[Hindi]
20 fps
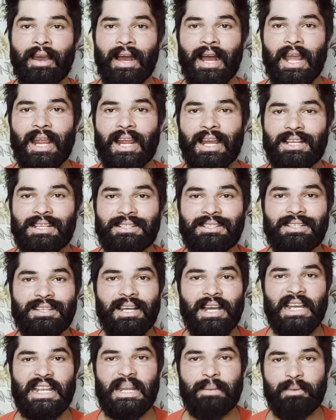हाय गाइस
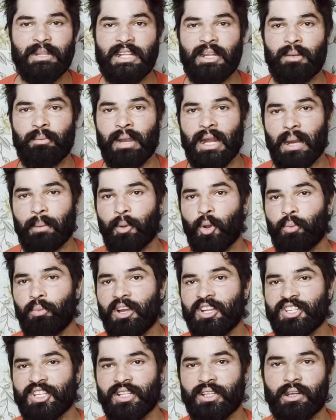आई एम अनिल वेलकम टू
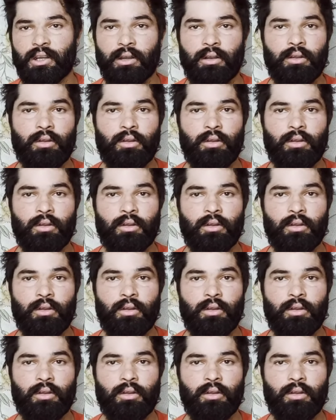माय चैनल